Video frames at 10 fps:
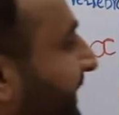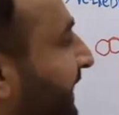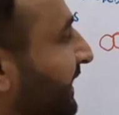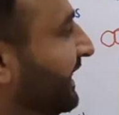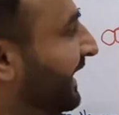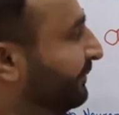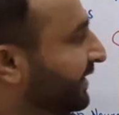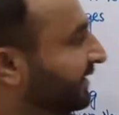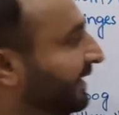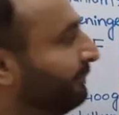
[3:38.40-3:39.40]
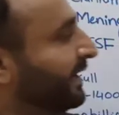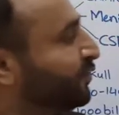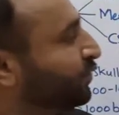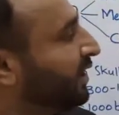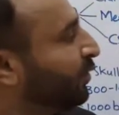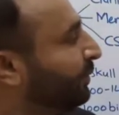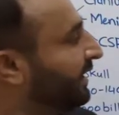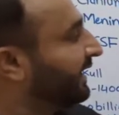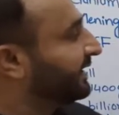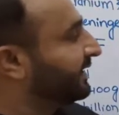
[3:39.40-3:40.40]
में हम देखते हैं मेडूला उबला
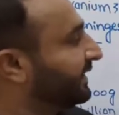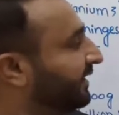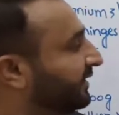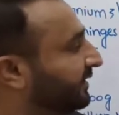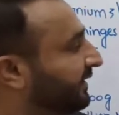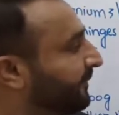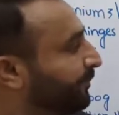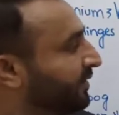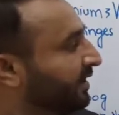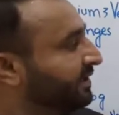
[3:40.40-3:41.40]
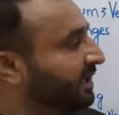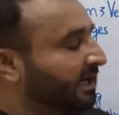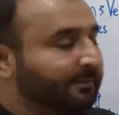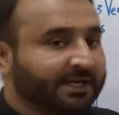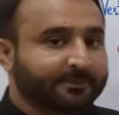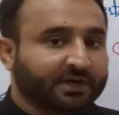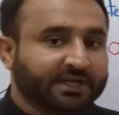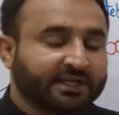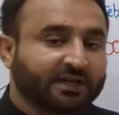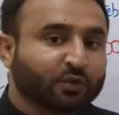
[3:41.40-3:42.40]
गैटा क्या करता है ये हमारी
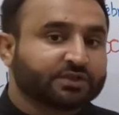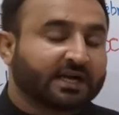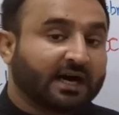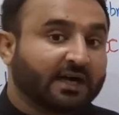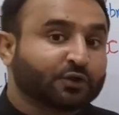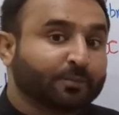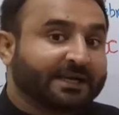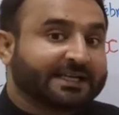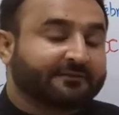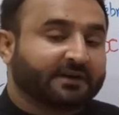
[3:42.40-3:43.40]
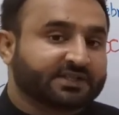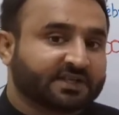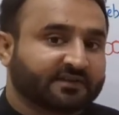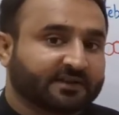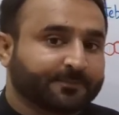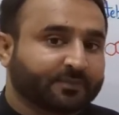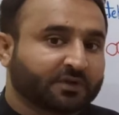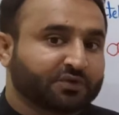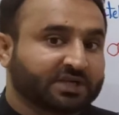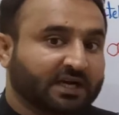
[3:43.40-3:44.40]
बॉडी के कुछ ऑटोमेटिक फंक्शंस हैं
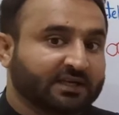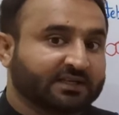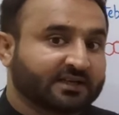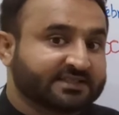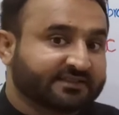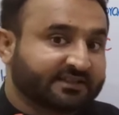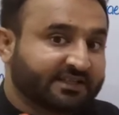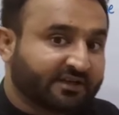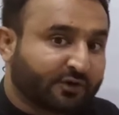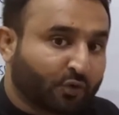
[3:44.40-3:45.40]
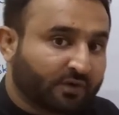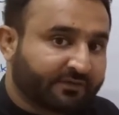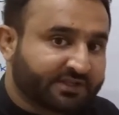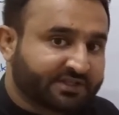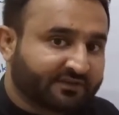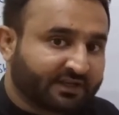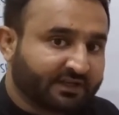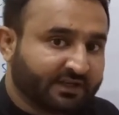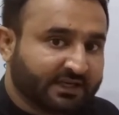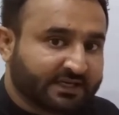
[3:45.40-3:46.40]
कुछ अनकॉन्शियसली कंट्रोल्ड फंक्शंस हैं
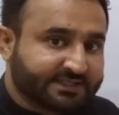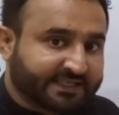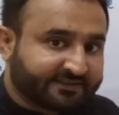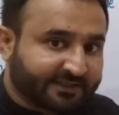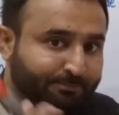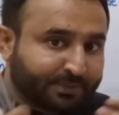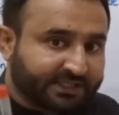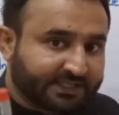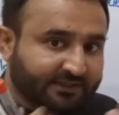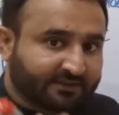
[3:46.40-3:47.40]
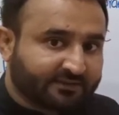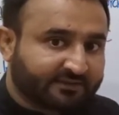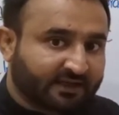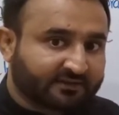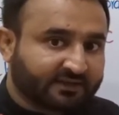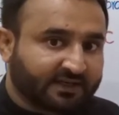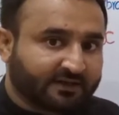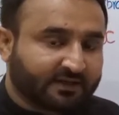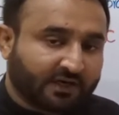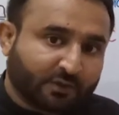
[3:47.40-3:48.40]
जैसे ब्रीदिंग सांस लेना
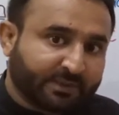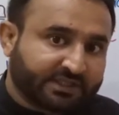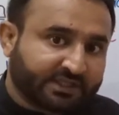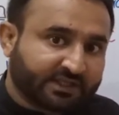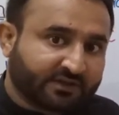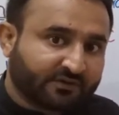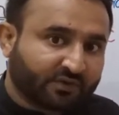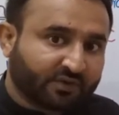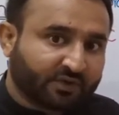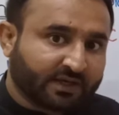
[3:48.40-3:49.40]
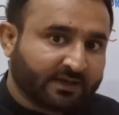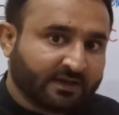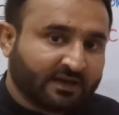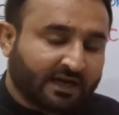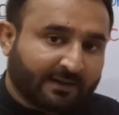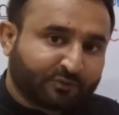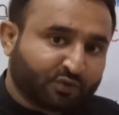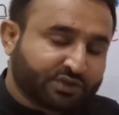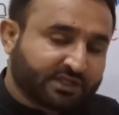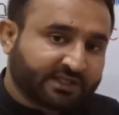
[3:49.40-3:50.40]
ऑटोमेटिकली कंट्रोल हो रहे हैं हम
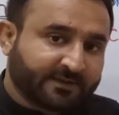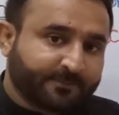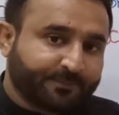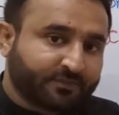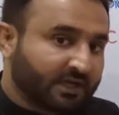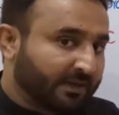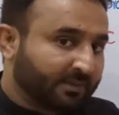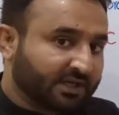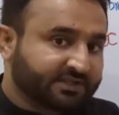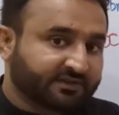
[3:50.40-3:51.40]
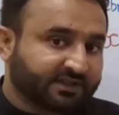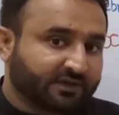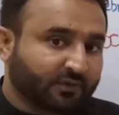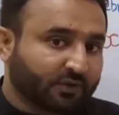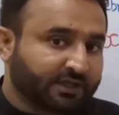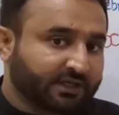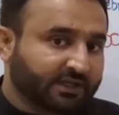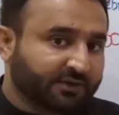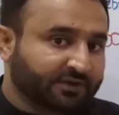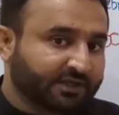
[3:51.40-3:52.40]
सो जाते हैं हम कॉन्शियसली कंट्रोल नहीं कर
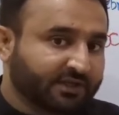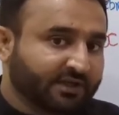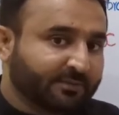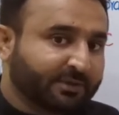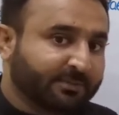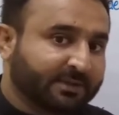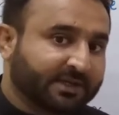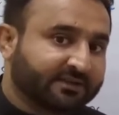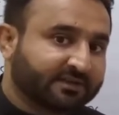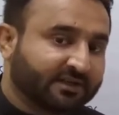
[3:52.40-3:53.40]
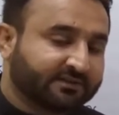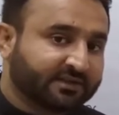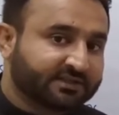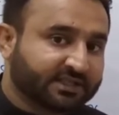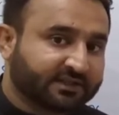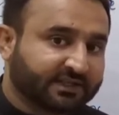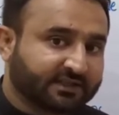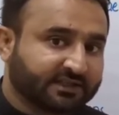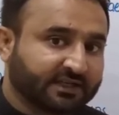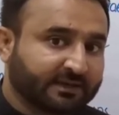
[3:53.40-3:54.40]
रहे होते फिर भी हमारी सांस चलती
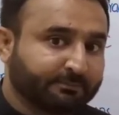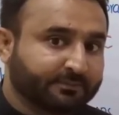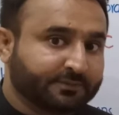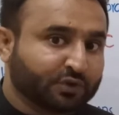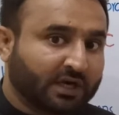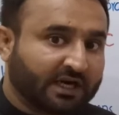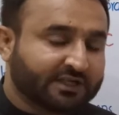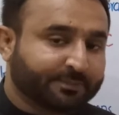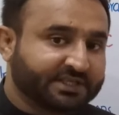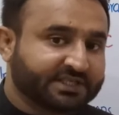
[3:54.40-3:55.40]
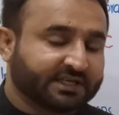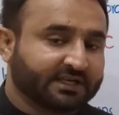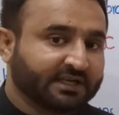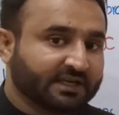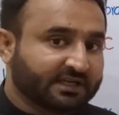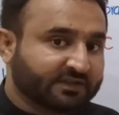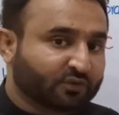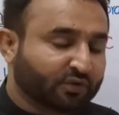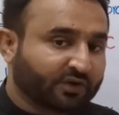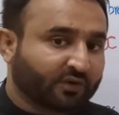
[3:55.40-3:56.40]
रहती है जो हार्ट बीट है
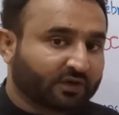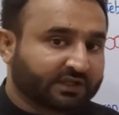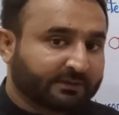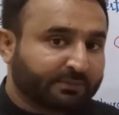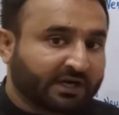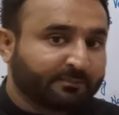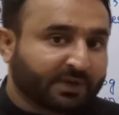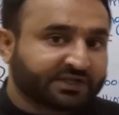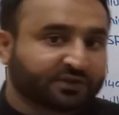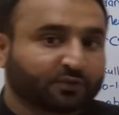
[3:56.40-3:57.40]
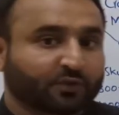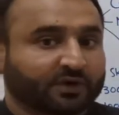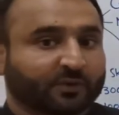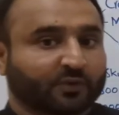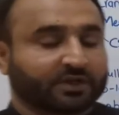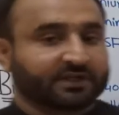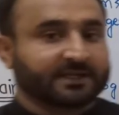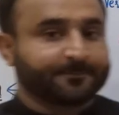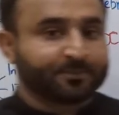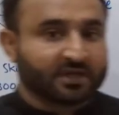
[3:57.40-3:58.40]
इसको कंट्रोल करता है ब्लड प्रेशर को कंट्रोल करता
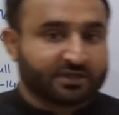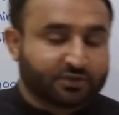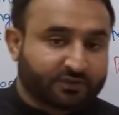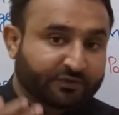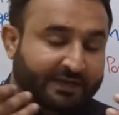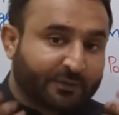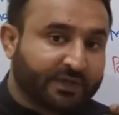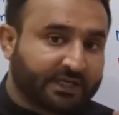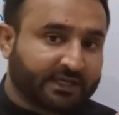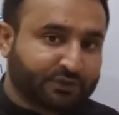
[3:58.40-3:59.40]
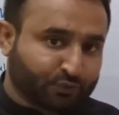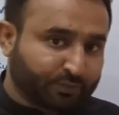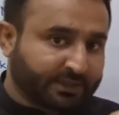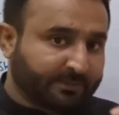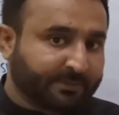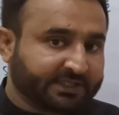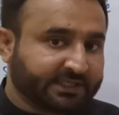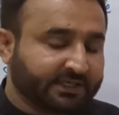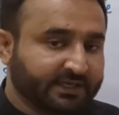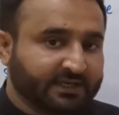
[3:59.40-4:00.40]
है ये जो स्वेलोइंग है शुरू में हमें
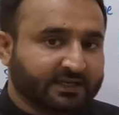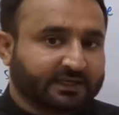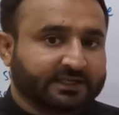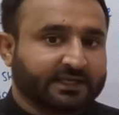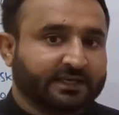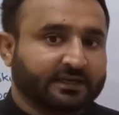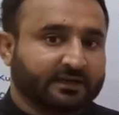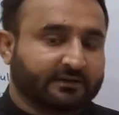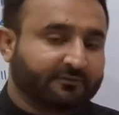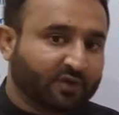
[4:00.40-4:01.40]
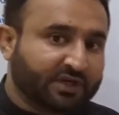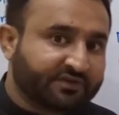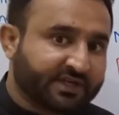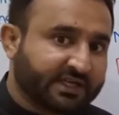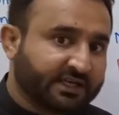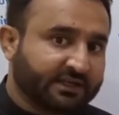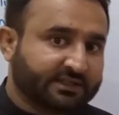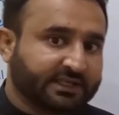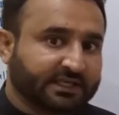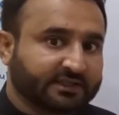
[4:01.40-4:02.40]
है कि ये वॉल्ट्री है
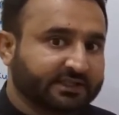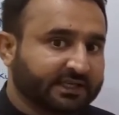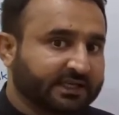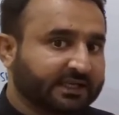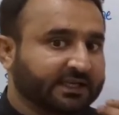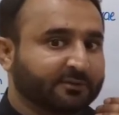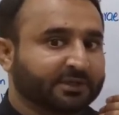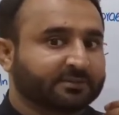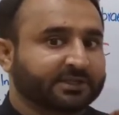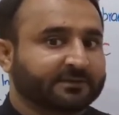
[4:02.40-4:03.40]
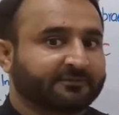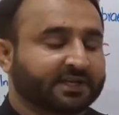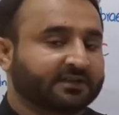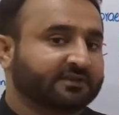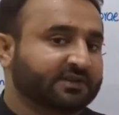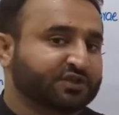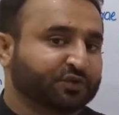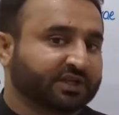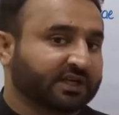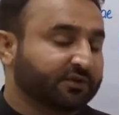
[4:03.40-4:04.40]
ये इरादी है लेकिन एक मरतबा जब फेरेंग से नीचे
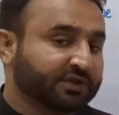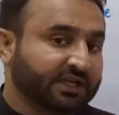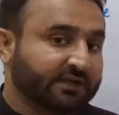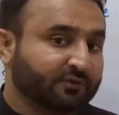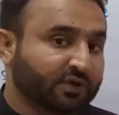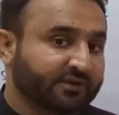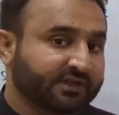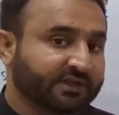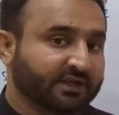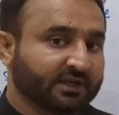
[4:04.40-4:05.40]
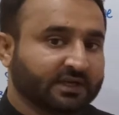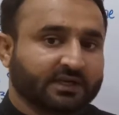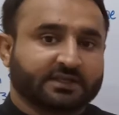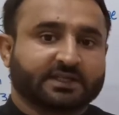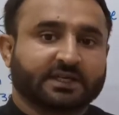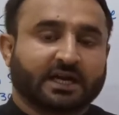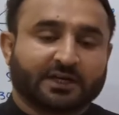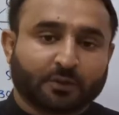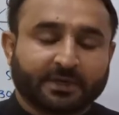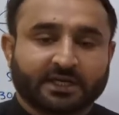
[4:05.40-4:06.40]
उतर गया तो ये इनवॉल्ट्री ये
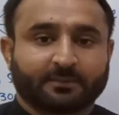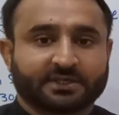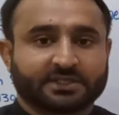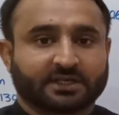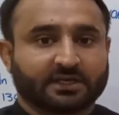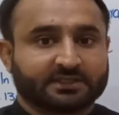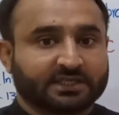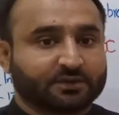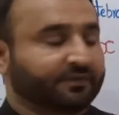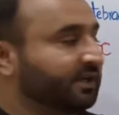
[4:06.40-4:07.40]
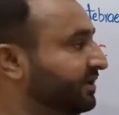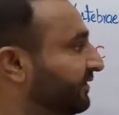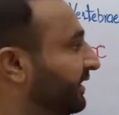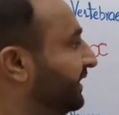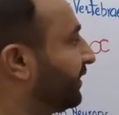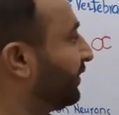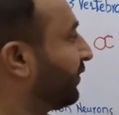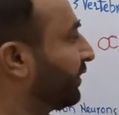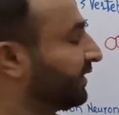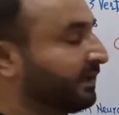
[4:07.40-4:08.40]
ऑटोमेटिक बन जाएगा ये जो फंक्शंस हैं ये
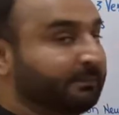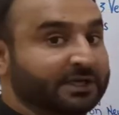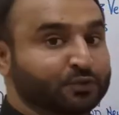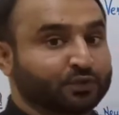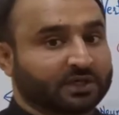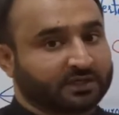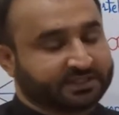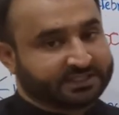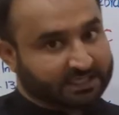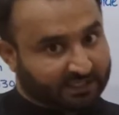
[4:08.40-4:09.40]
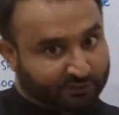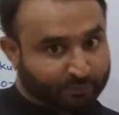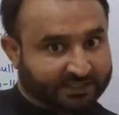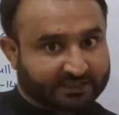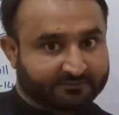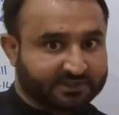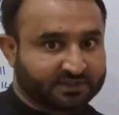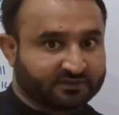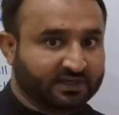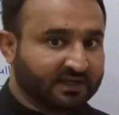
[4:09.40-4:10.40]
कंट्रोल करता है मेडूला यानी ऑटोमेटिक
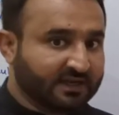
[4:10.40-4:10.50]
फंक्शंस